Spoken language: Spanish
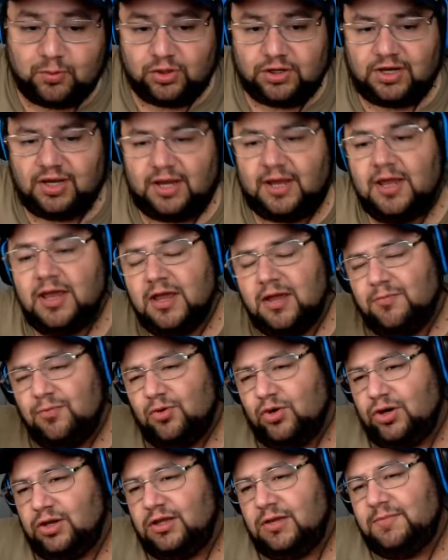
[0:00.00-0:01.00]
¿Por qué?
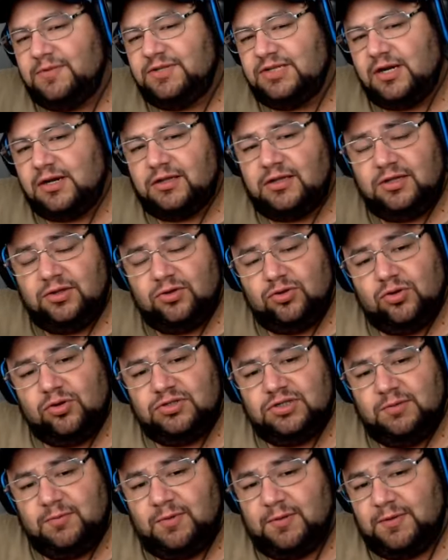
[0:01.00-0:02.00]
Porque ahorita más al
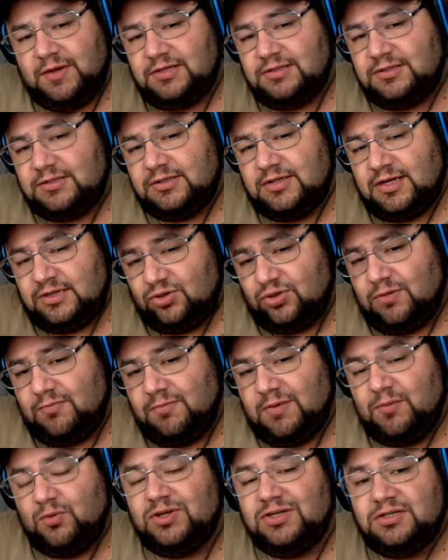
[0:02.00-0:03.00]
ratito, si me ven que estoy
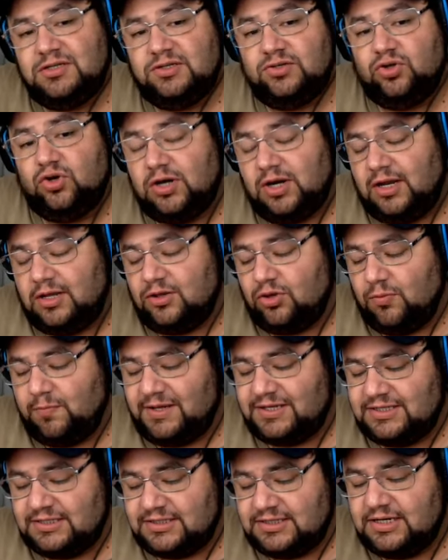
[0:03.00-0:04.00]
en vivo, es que estoy
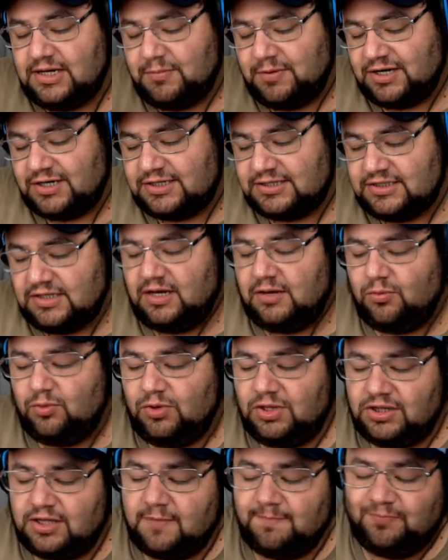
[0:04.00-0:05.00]
regalando pases, así que para que se den la
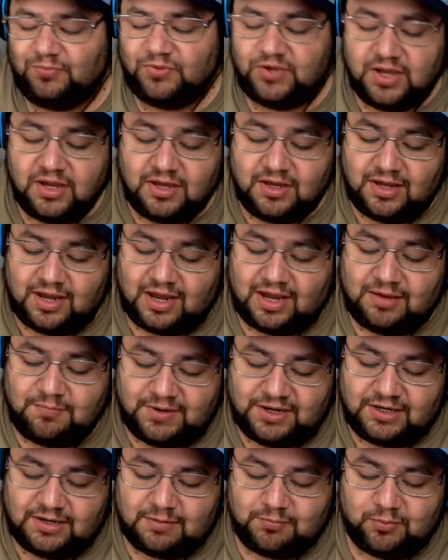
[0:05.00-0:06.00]
vuelta
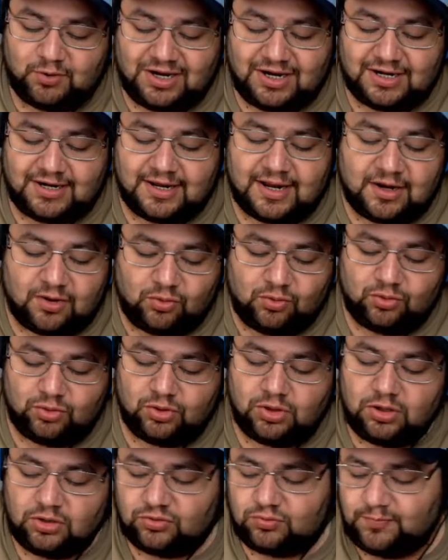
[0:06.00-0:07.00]
ahí para que puedan ganar
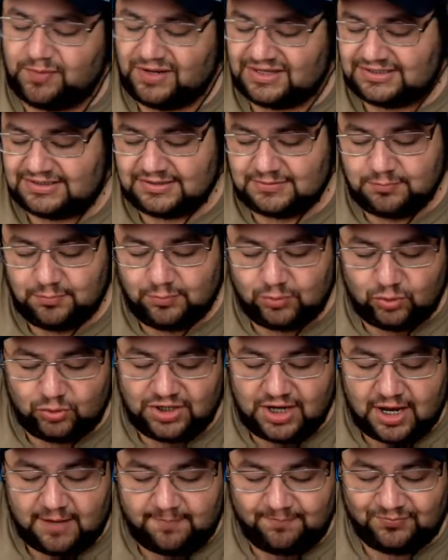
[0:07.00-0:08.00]
uno de los pases
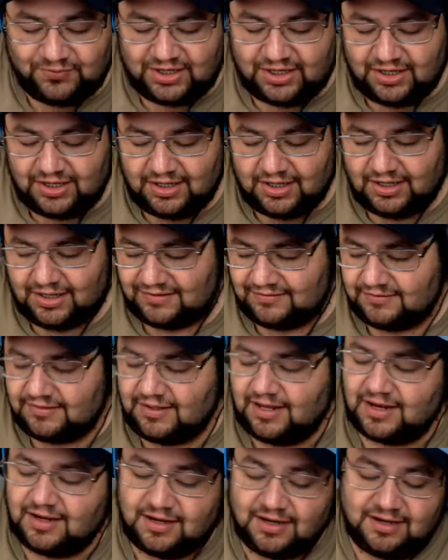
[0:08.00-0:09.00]
bulla que
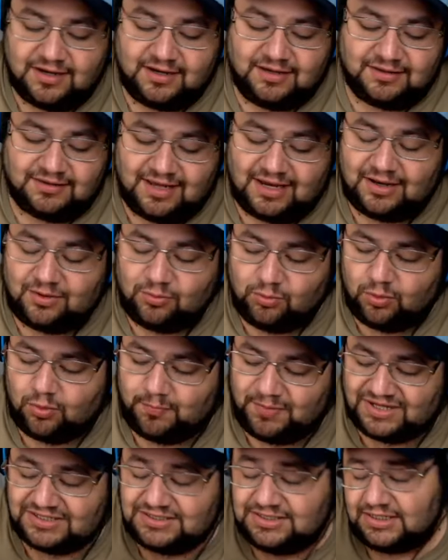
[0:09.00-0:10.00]
están del
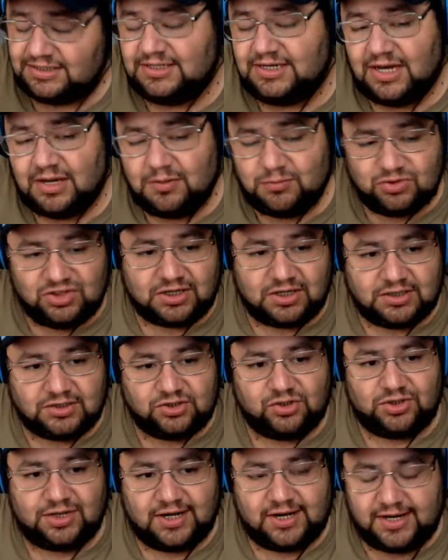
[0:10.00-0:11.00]
nuevo pase, así que vamos a
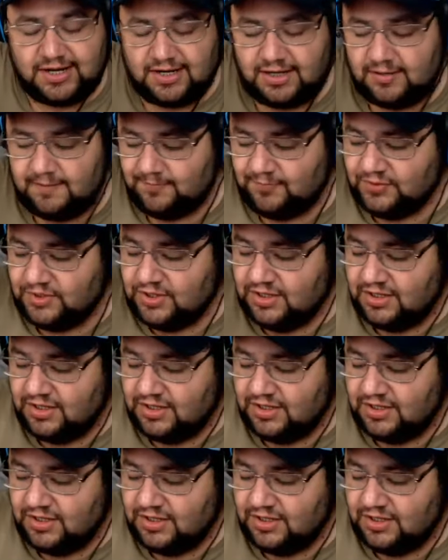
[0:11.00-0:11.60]
reaccionar a él.